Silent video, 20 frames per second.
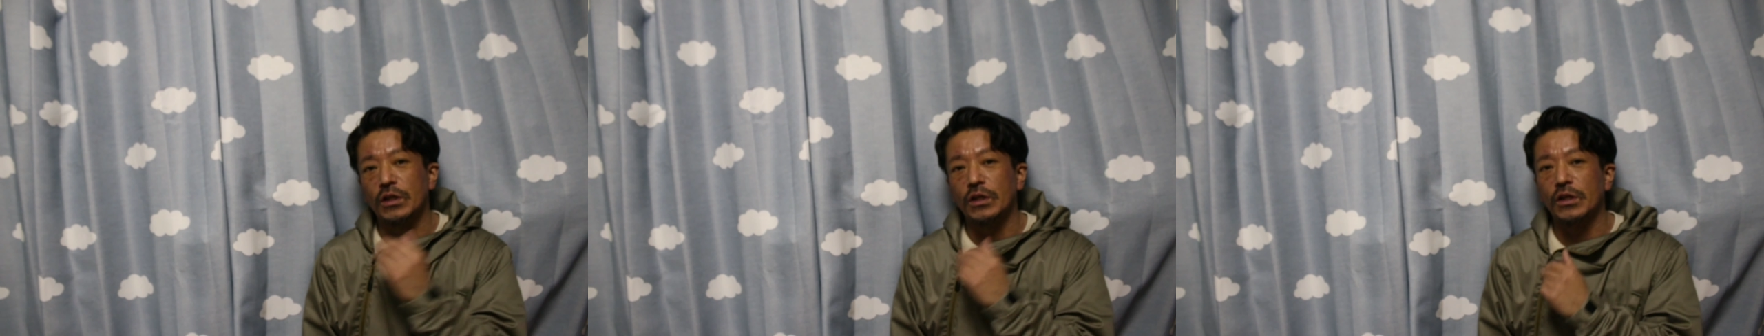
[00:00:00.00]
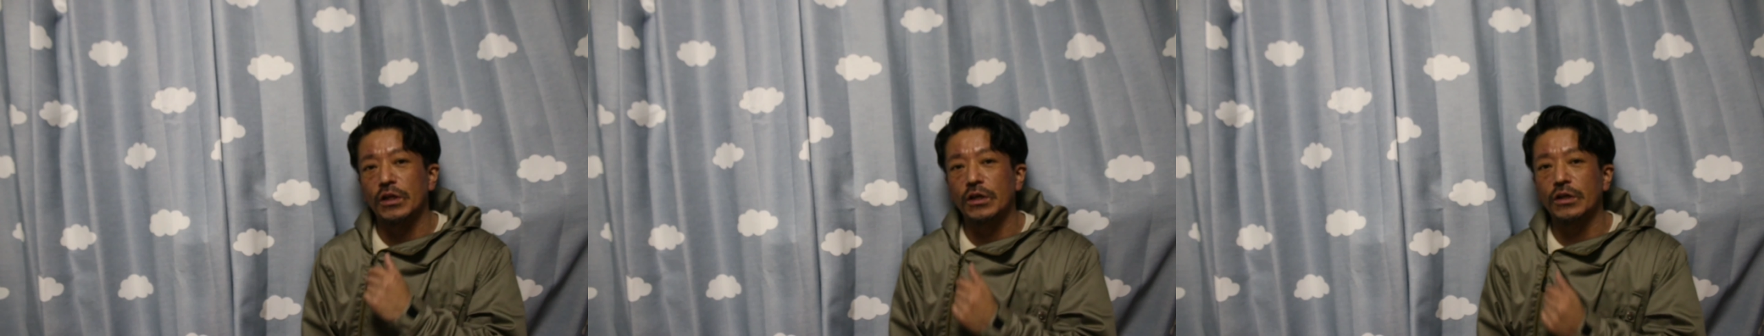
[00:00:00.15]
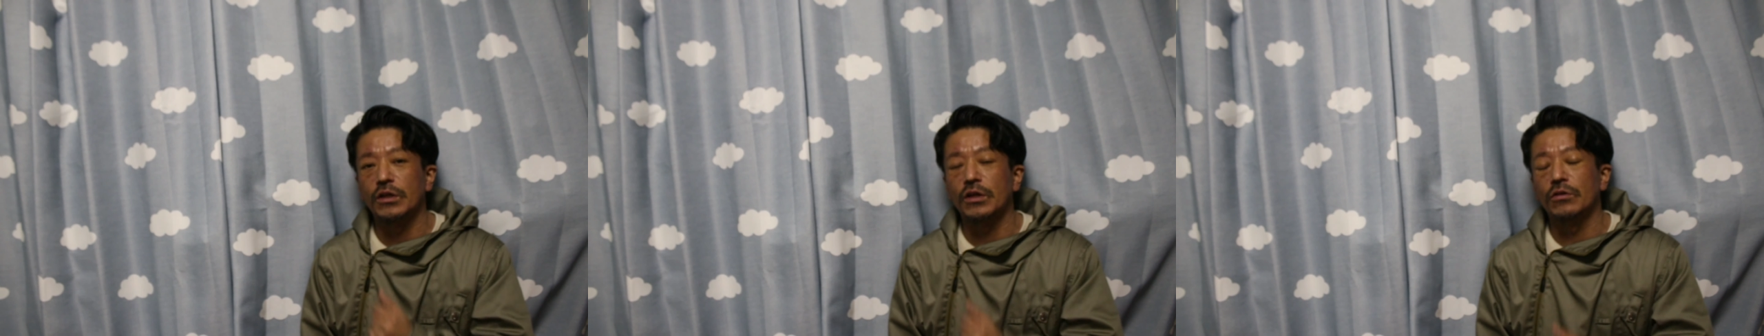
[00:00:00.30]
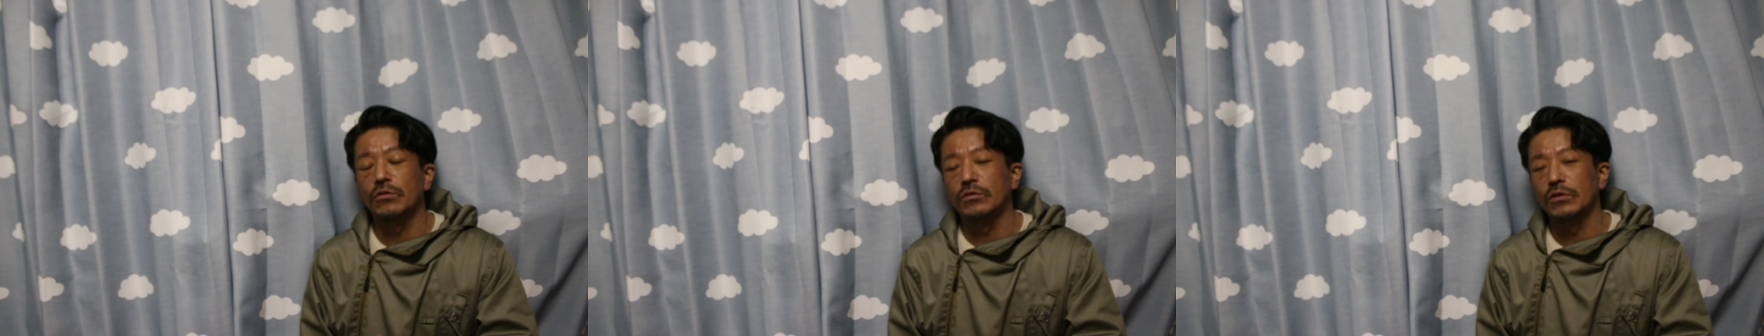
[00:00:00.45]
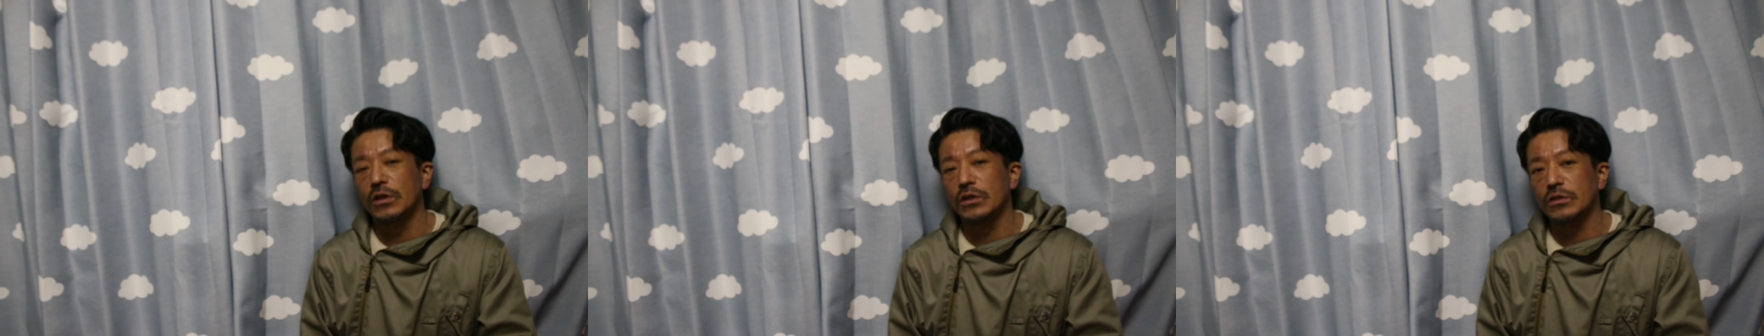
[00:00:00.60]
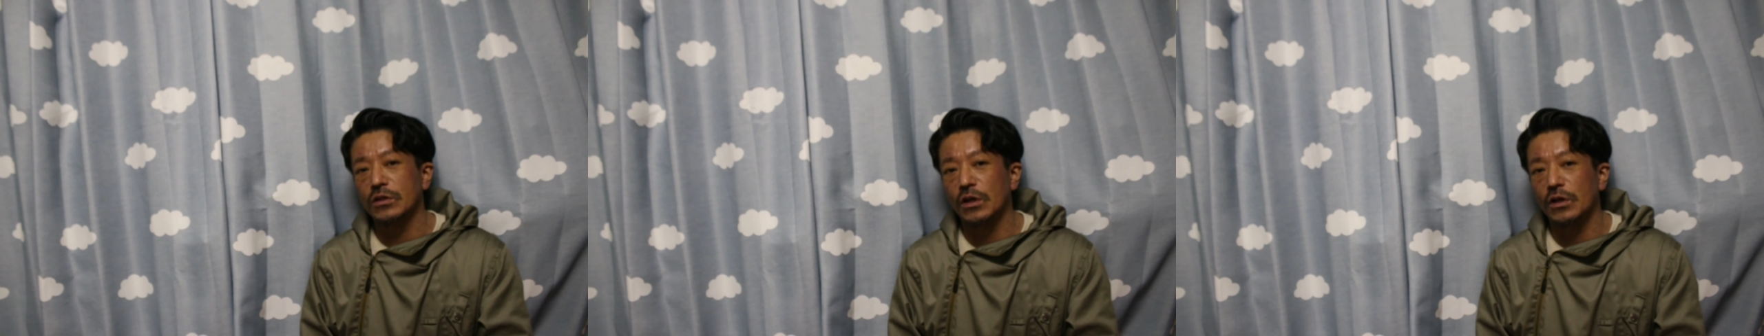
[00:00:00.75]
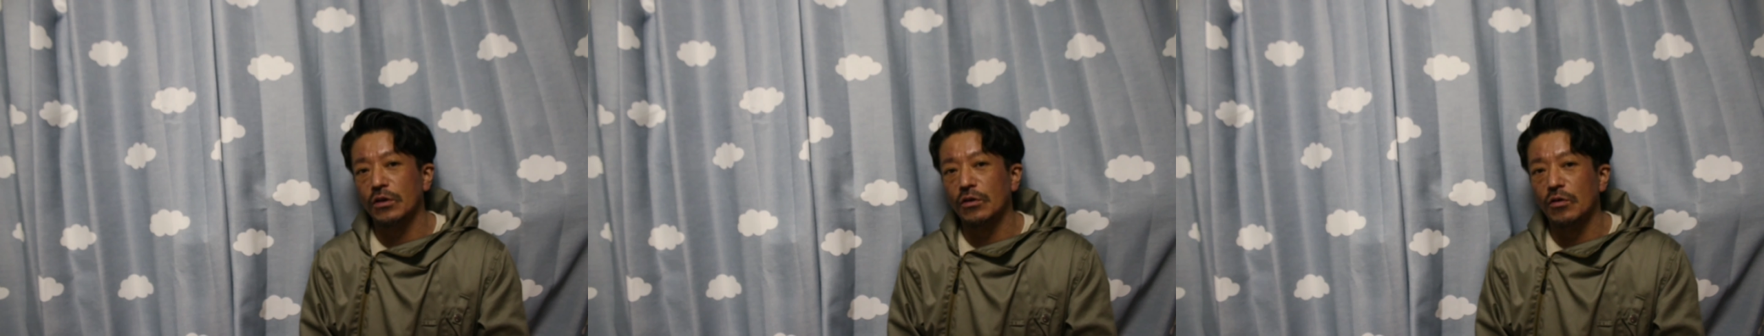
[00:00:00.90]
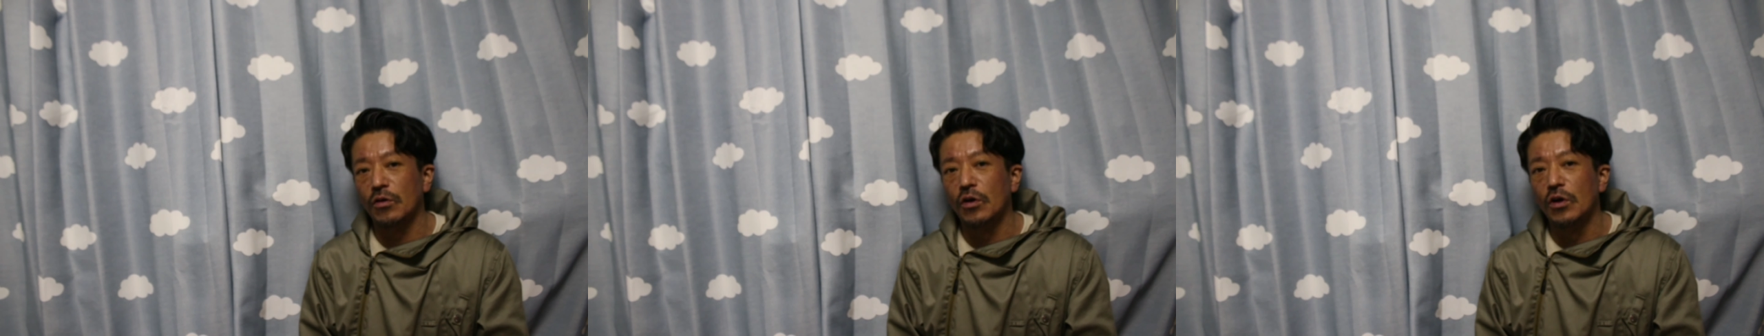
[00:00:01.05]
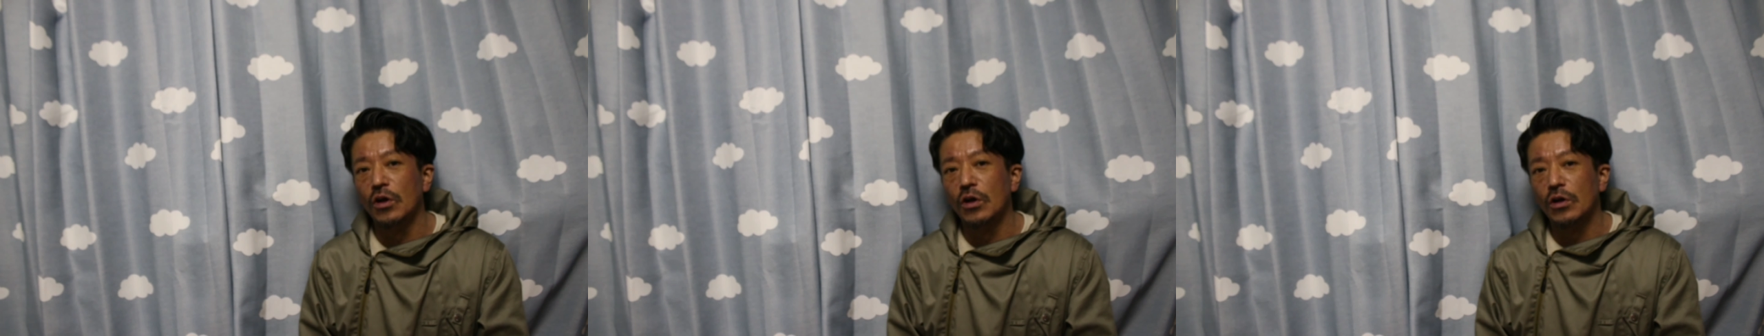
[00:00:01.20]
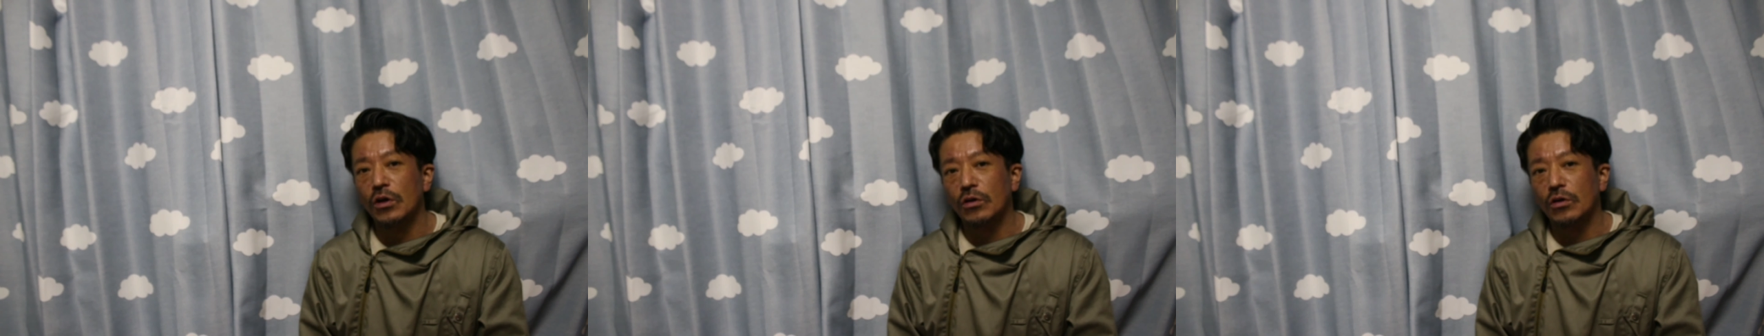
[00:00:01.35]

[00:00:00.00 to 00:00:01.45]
ててきてるんですけど、